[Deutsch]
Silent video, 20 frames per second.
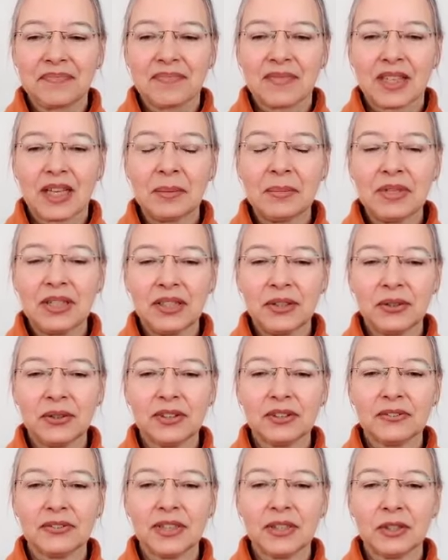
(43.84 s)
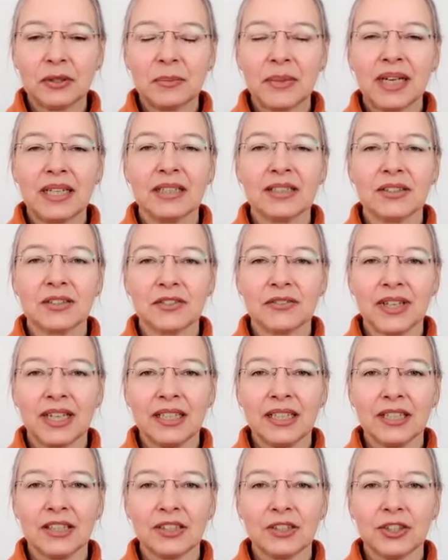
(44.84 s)
Habe mir dann irgendwann nochmal eine zu
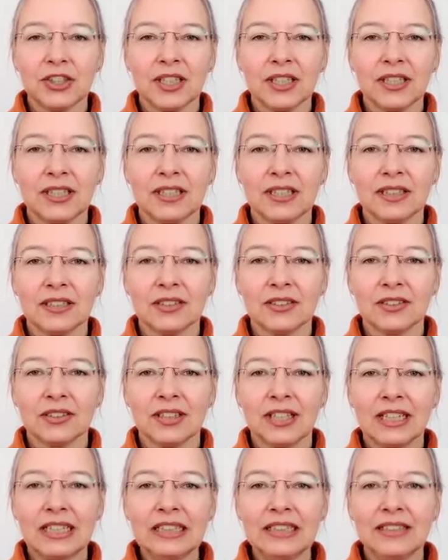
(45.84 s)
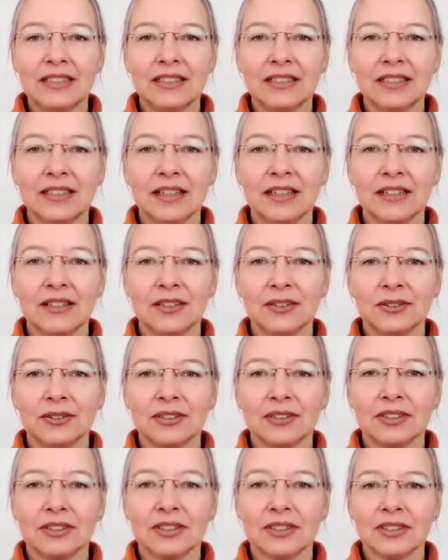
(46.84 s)
Weihnachten schenken lassen, so eine Aldi-Singer
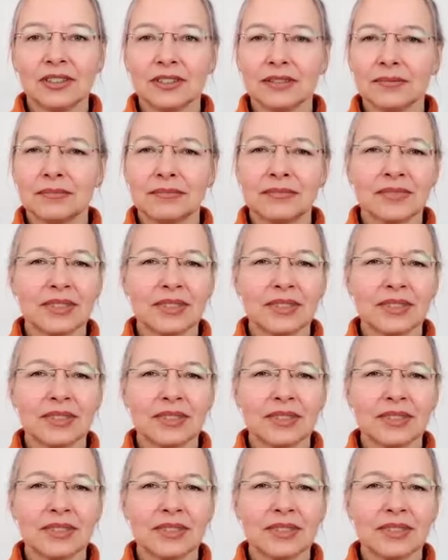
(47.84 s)
und ähm,